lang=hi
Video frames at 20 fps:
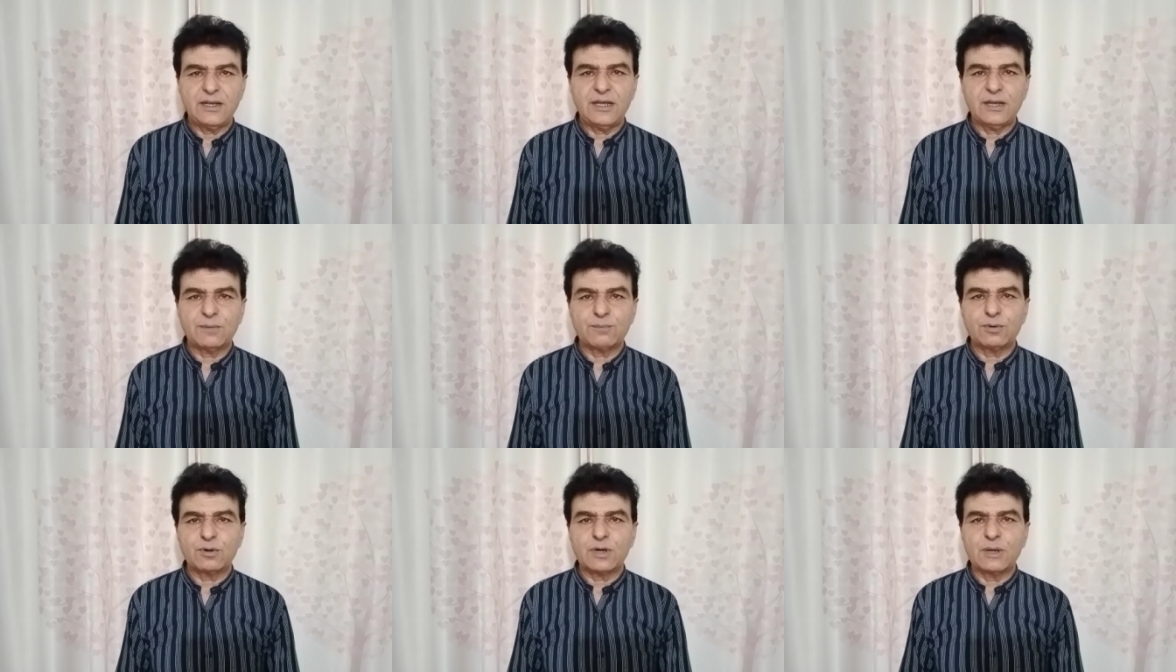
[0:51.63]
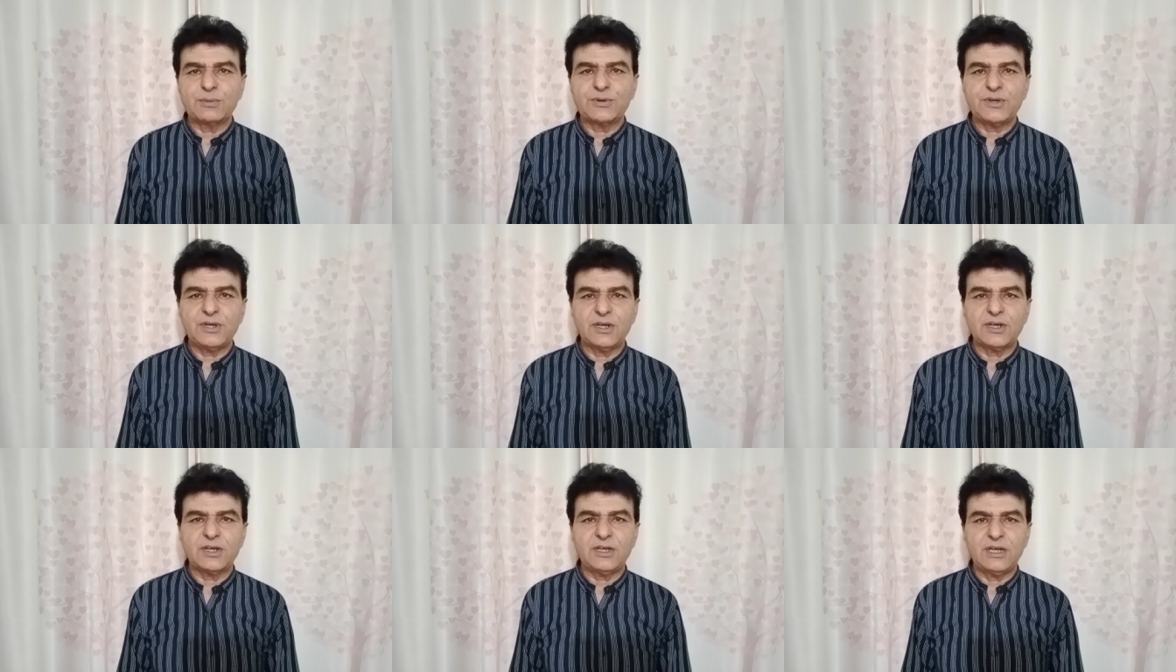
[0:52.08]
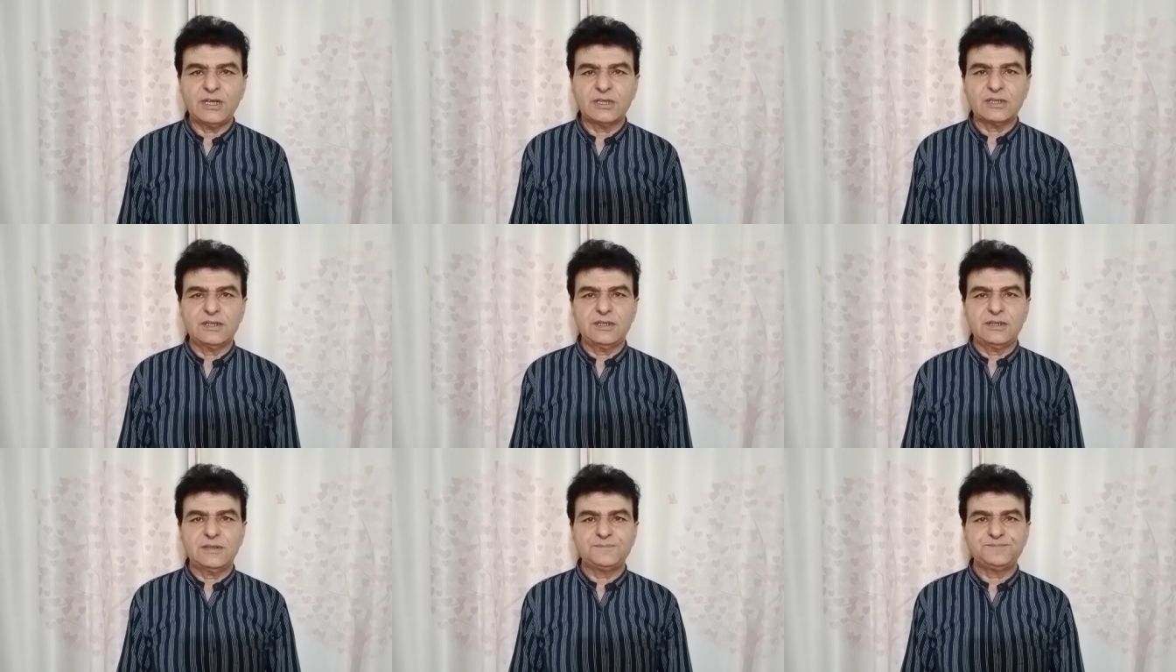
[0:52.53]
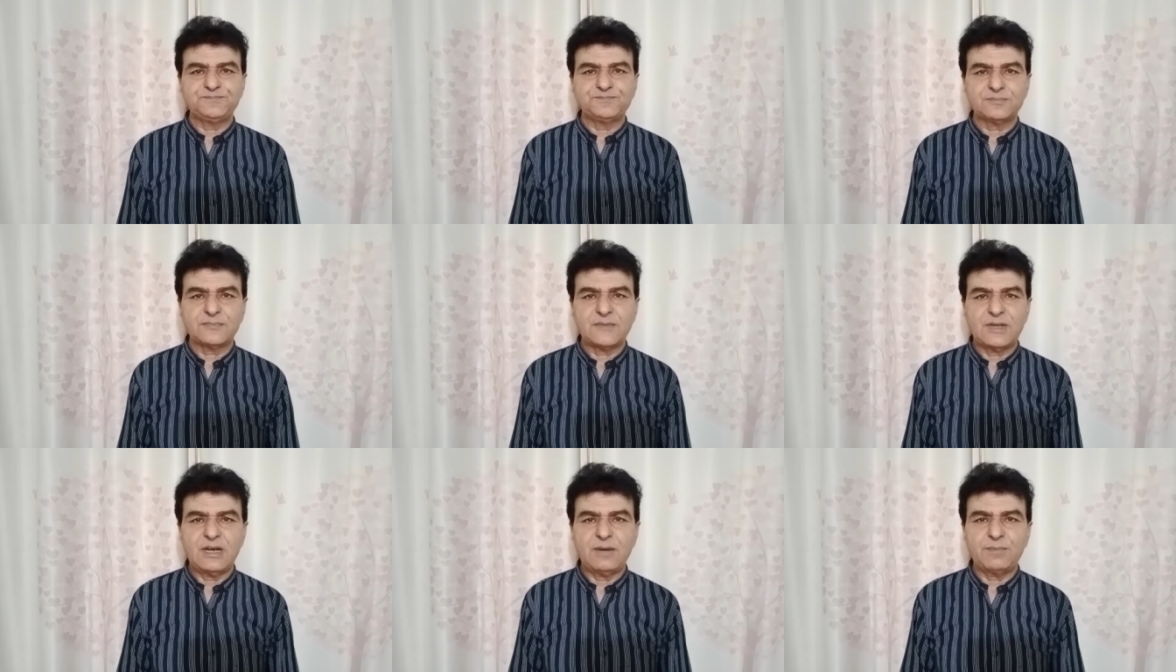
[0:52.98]
एक प्रोग्राम शेयर किया था
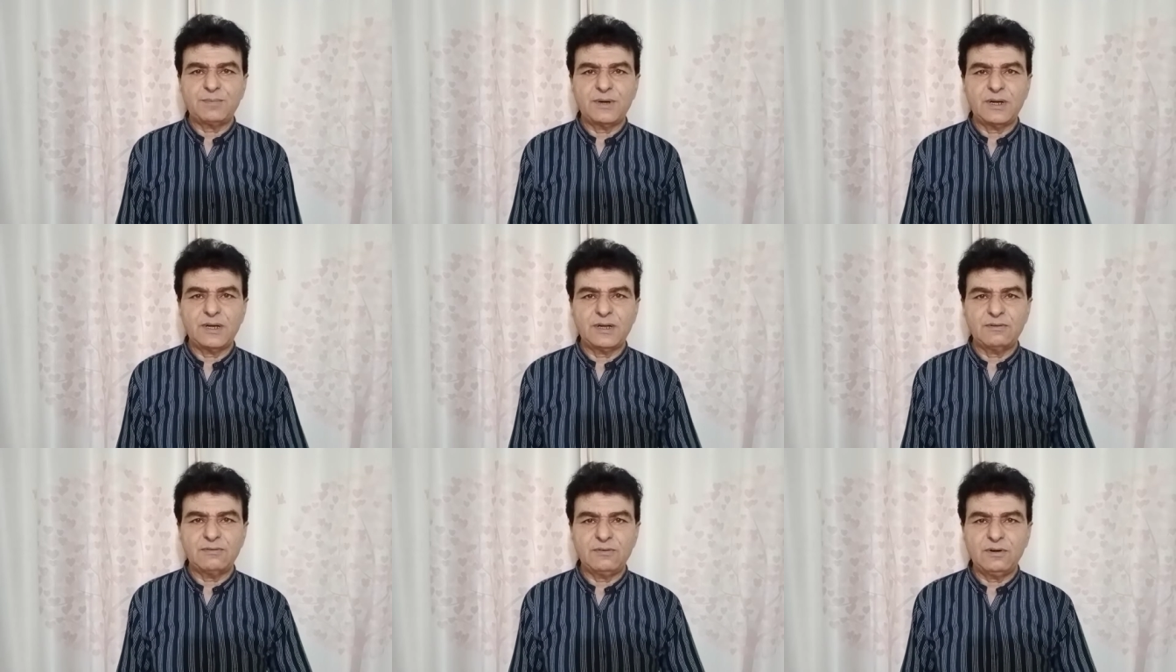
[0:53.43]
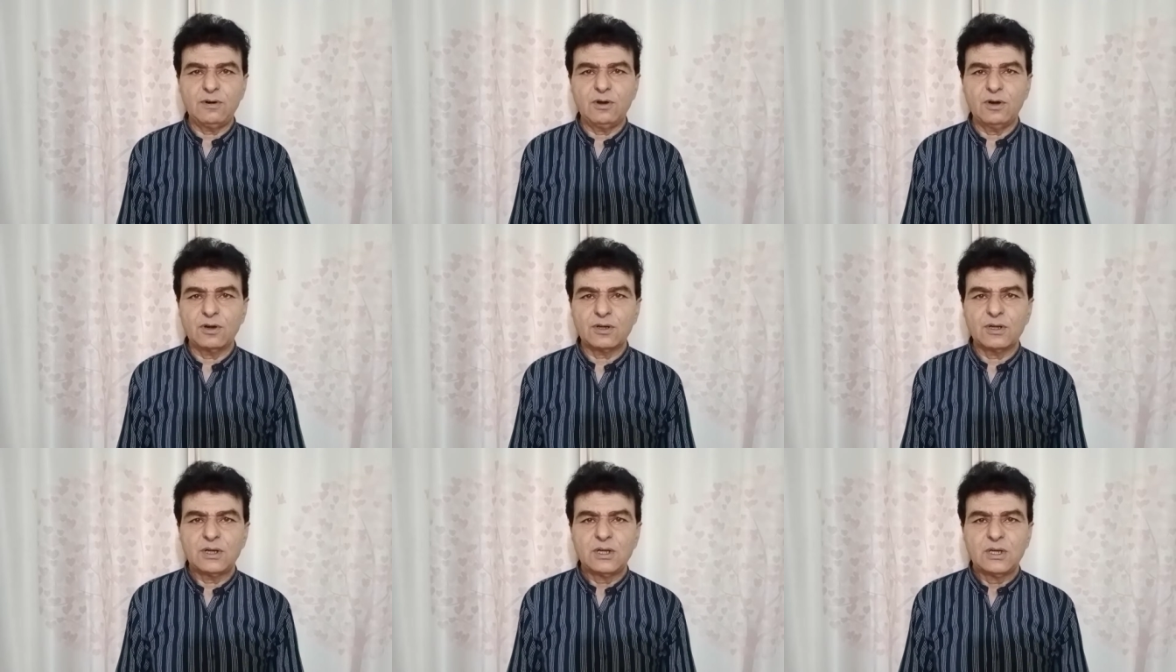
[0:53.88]
अपना व्लॉग